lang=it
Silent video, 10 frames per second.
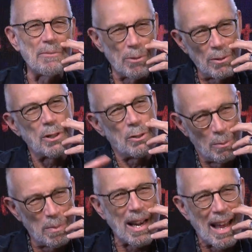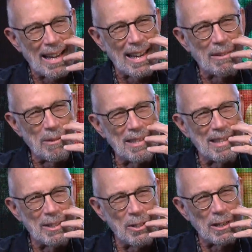forse superare
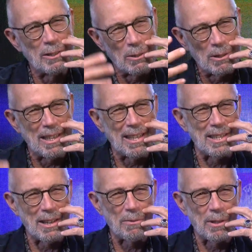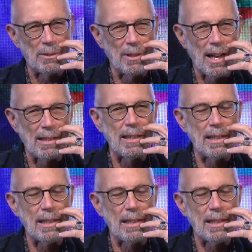questi genitori che ci hanno fatto grandi.